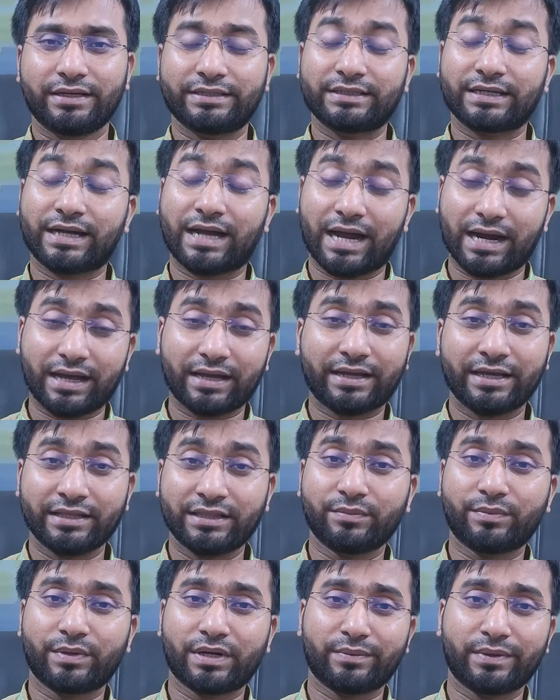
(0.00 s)
এটা কারা
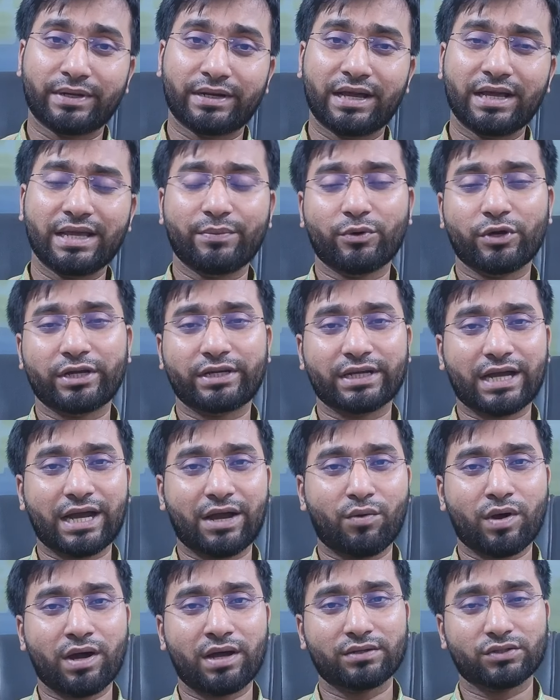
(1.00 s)
খেতে পারবে না এবং এটা
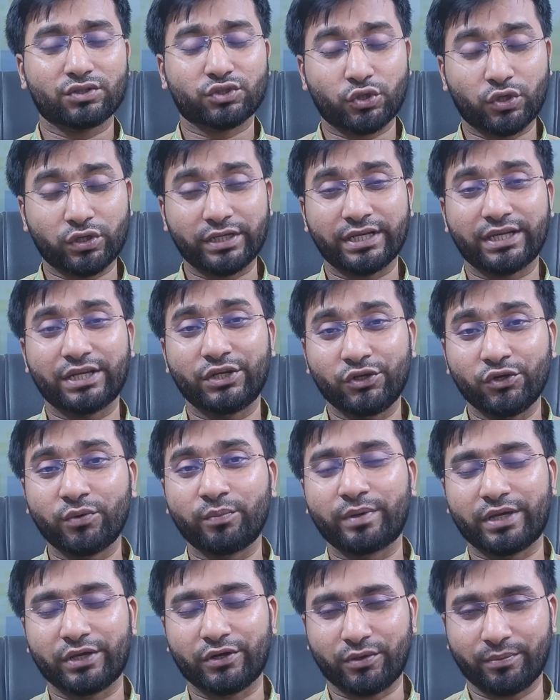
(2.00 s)
খাওয়ার সঠিক নিয়ম
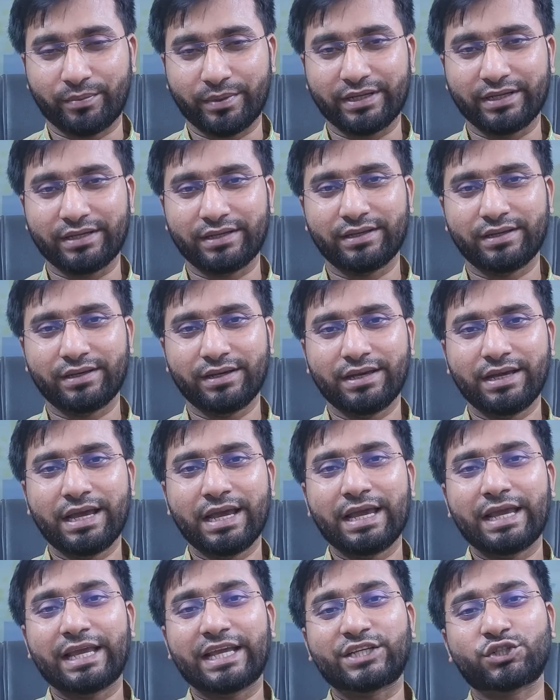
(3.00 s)
কি হবে
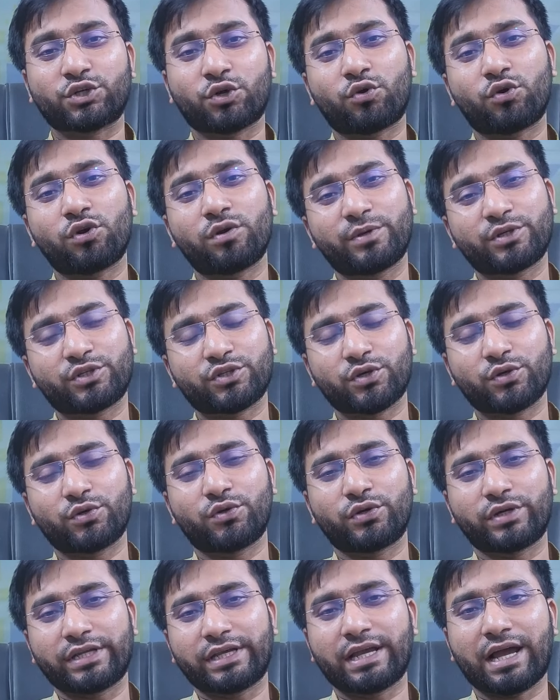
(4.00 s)
এই সকল
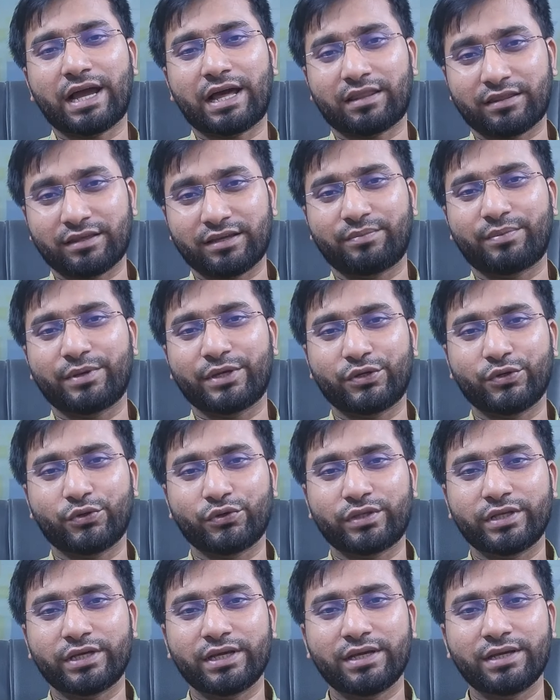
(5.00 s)
বিষয়গুলো নিয়ে আজকের
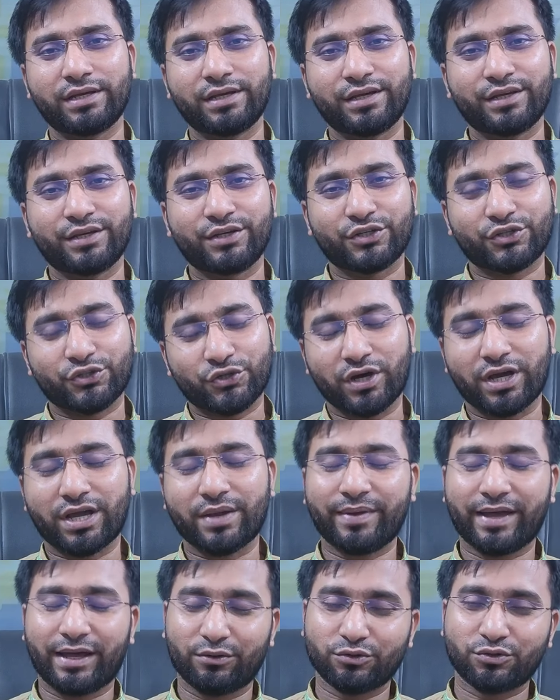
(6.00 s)
ভিডিওতে
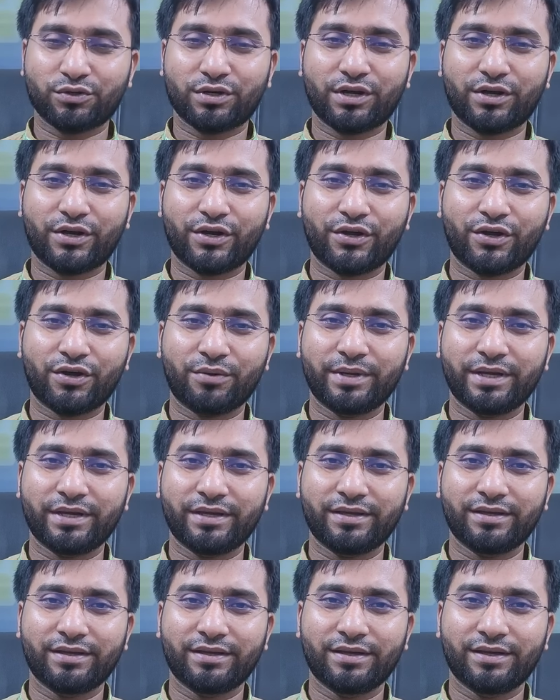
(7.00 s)
সংক্ষেপে আলোচনা করা হবে
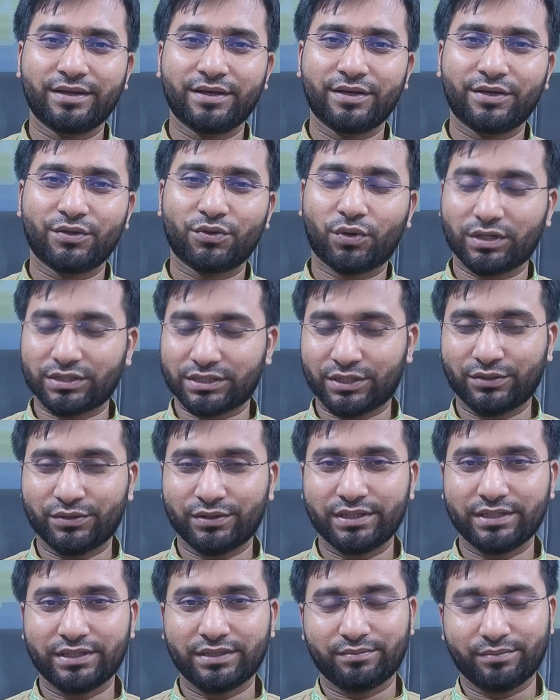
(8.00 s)
তো আশা
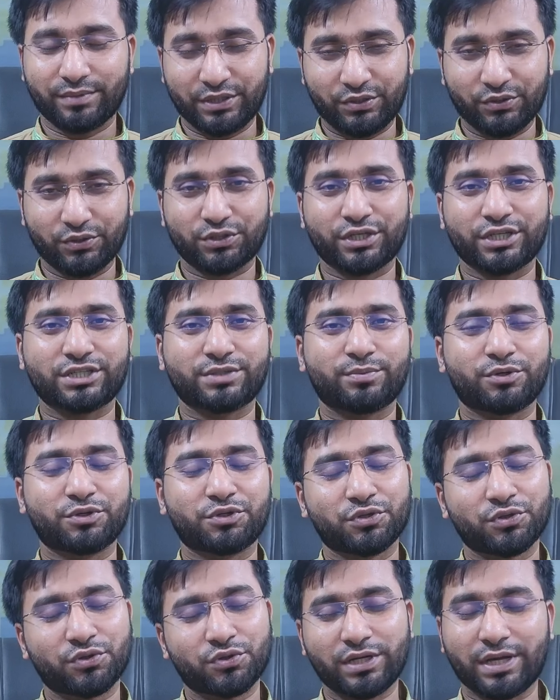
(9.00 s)
করি ভিডিও শেষ
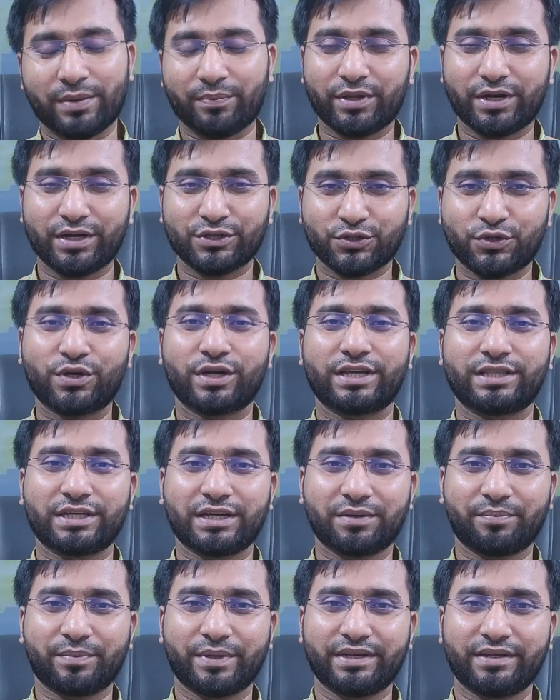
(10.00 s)
পর্যন্তই আপনারা সঙ্গে
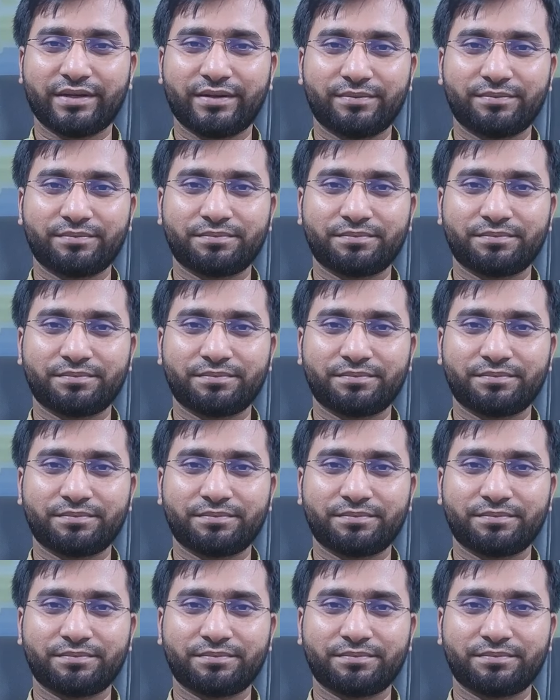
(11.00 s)
থাকবেন